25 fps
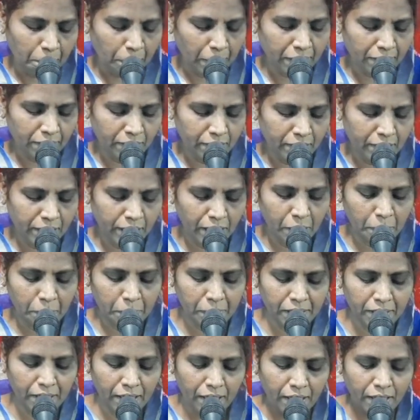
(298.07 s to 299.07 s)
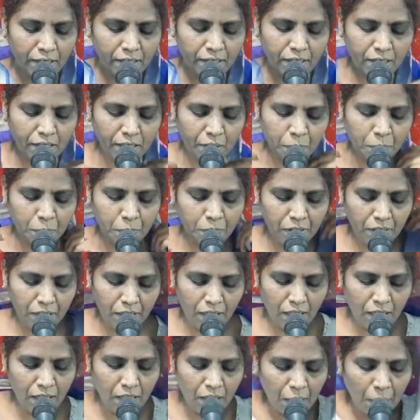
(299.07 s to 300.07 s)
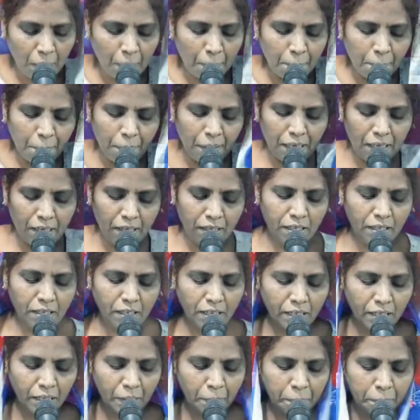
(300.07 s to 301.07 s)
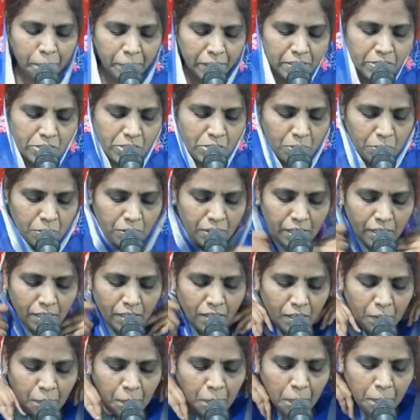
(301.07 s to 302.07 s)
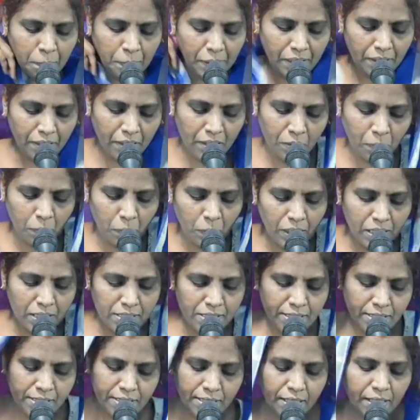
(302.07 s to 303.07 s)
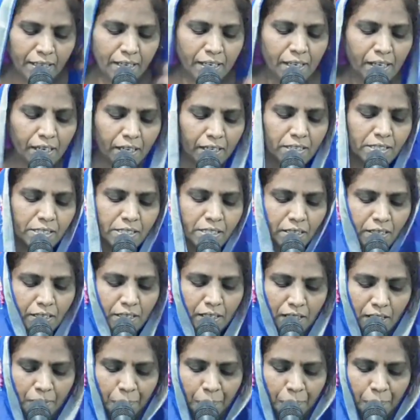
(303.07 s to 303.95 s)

పద్దెనిమిది ఏండ్ల నుండి బలహీనపరచు దెయ్యము పట్టిన ఒక స్త్రీ అచ్చట